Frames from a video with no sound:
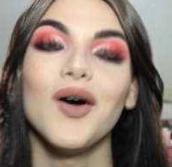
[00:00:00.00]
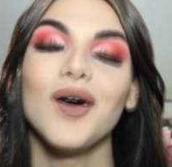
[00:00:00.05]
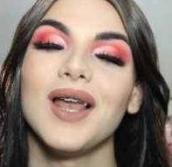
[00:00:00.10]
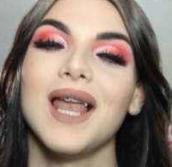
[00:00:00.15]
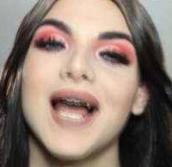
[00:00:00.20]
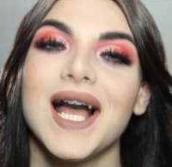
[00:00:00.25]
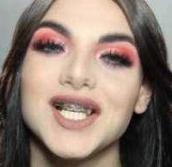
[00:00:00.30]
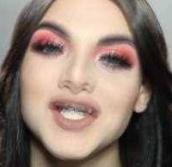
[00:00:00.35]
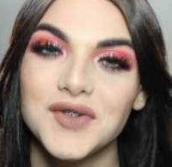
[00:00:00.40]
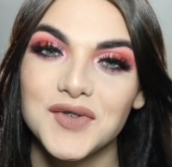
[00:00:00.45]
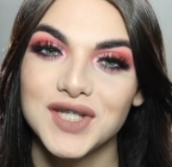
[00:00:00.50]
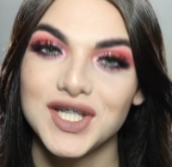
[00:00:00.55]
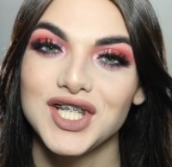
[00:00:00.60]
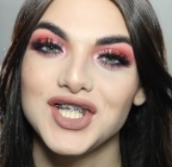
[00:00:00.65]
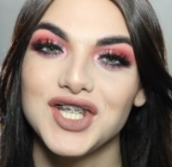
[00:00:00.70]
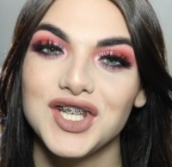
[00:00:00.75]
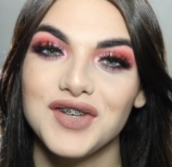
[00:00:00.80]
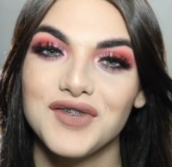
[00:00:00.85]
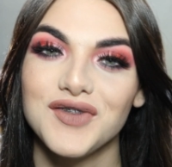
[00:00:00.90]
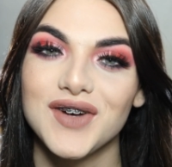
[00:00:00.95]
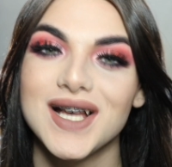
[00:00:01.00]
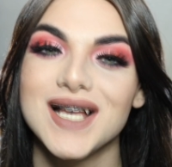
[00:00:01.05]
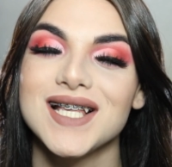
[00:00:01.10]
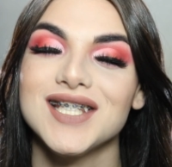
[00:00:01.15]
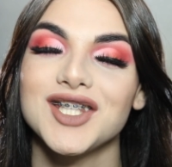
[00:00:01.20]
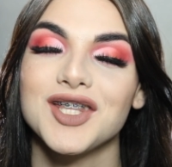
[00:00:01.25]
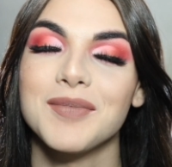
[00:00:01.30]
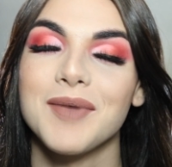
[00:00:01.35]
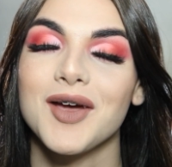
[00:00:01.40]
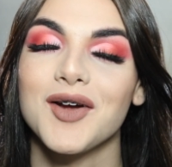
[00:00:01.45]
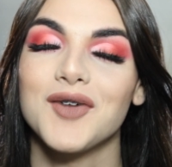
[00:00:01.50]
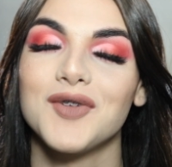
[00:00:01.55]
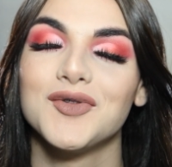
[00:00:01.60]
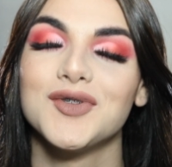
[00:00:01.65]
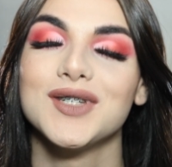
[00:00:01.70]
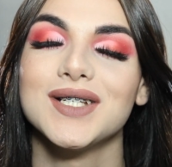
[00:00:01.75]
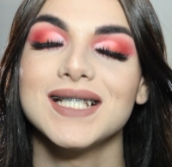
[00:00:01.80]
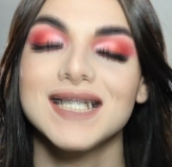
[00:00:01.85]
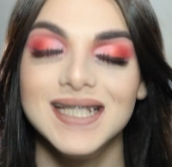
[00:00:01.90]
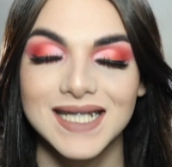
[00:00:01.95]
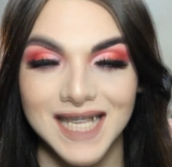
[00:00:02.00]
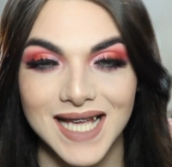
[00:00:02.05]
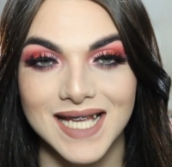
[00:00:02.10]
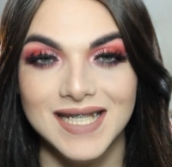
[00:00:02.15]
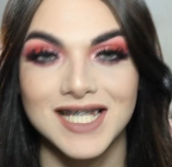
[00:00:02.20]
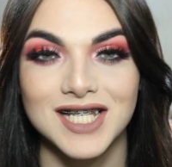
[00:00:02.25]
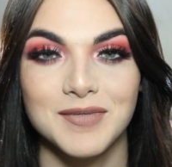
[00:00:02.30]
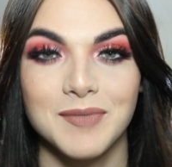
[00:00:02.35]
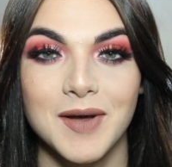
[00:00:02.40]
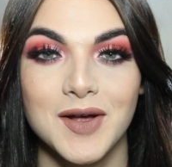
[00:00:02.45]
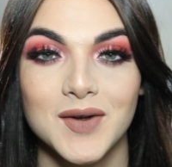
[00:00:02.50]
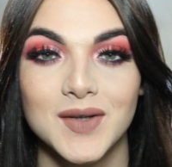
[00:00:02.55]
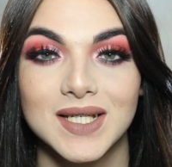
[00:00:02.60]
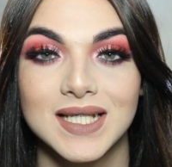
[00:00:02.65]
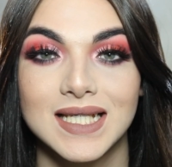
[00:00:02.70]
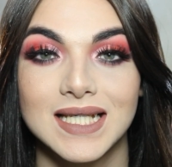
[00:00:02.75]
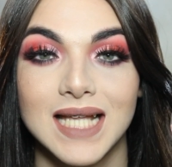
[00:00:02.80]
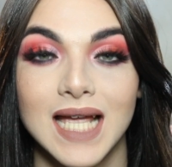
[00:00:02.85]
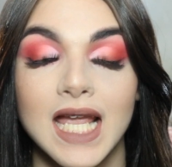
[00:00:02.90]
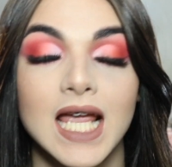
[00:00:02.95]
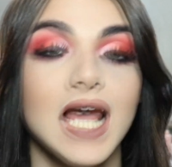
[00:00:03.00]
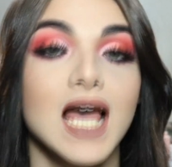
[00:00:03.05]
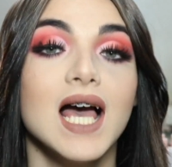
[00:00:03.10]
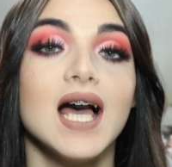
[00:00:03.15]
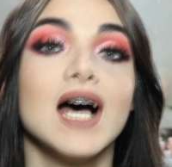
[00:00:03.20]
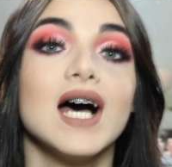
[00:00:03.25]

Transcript: Olá, divos e divas, tudo bem com vocês? Espero que sim.